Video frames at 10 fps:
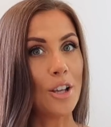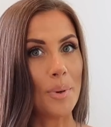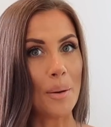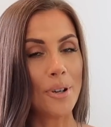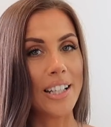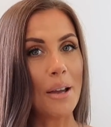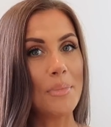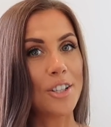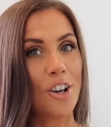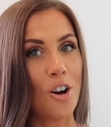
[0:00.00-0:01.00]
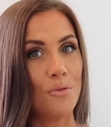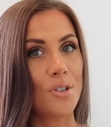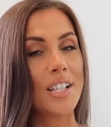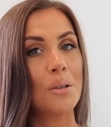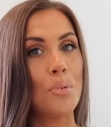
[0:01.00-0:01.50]
Dobra, pogadajmy Porozmawiamy trochę o
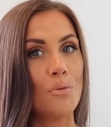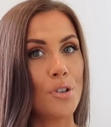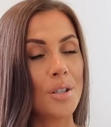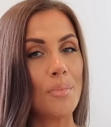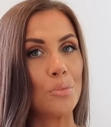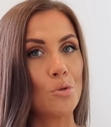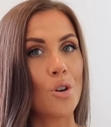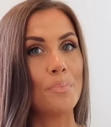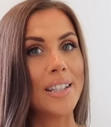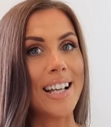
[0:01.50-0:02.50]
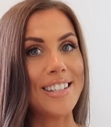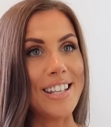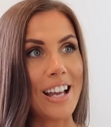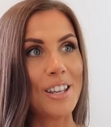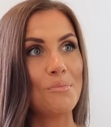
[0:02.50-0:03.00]
włosach, bo o włosy mam dużo pytań,
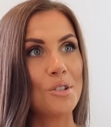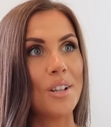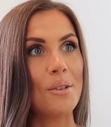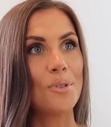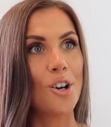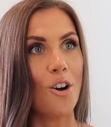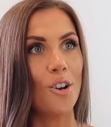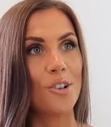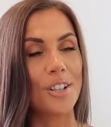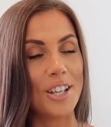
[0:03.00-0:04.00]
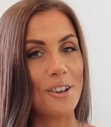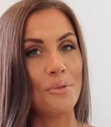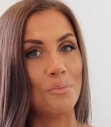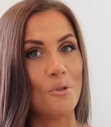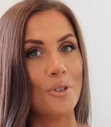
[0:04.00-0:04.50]
jakim cudem kolor nie
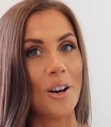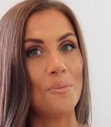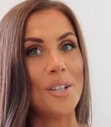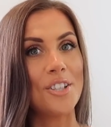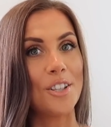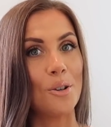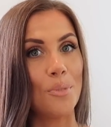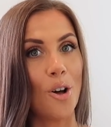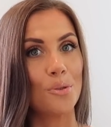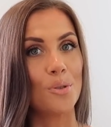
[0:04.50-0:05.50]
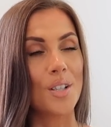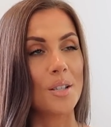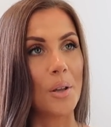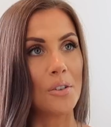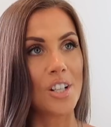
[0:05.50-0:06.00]
wypłukał mi się do blondu. To
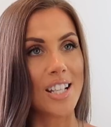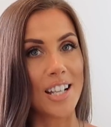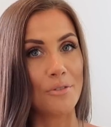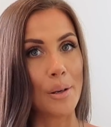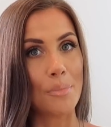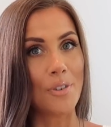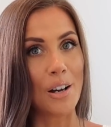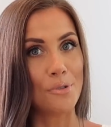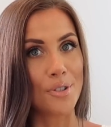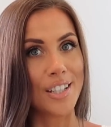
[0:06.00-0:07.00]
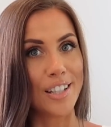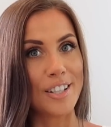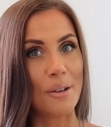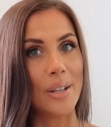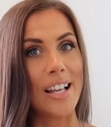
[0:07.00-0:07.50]
jest pierwszy raz, jak farbowałam włosy na
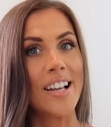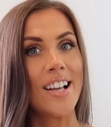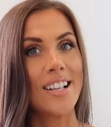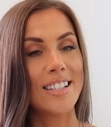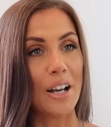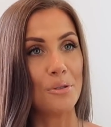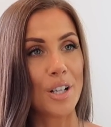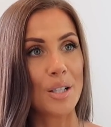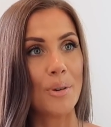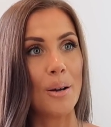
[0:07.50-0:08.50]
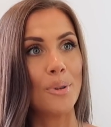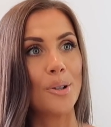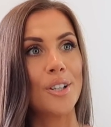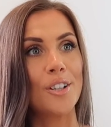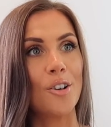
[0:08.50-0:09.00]
ciemne, cały czas byłam
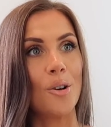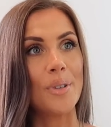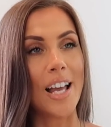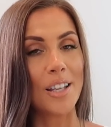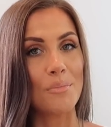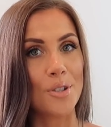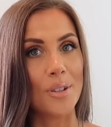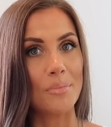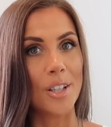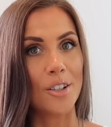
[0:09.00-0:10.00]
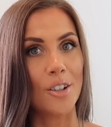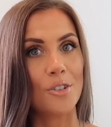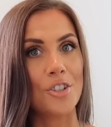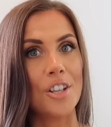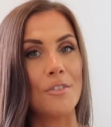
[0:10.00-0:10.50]
blondynką, jakim cudem ten
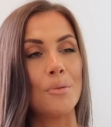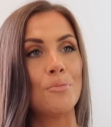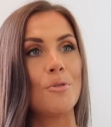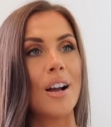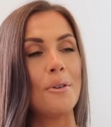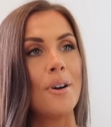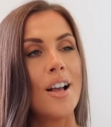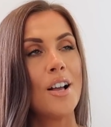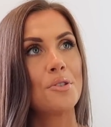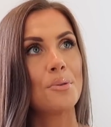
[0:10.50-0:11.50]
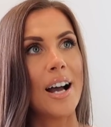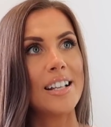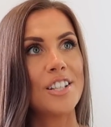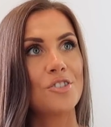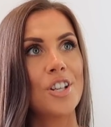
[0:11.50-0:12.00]
kolor się nie wypłukał.
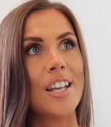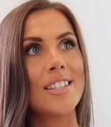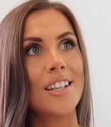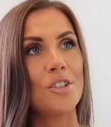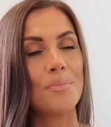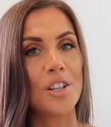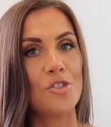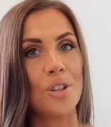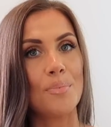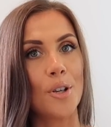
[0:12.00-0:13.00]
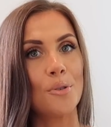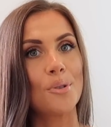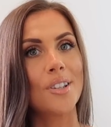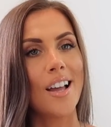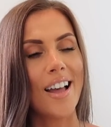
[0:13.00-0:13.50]
Słuchajcie, czy jest jakiś magiczny
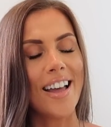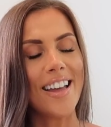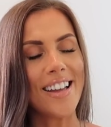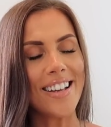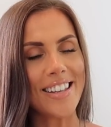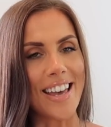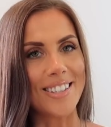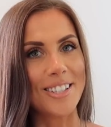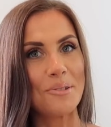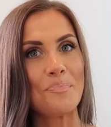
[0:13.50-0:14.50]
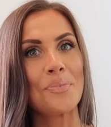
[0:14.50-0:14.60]
produkt? E, jest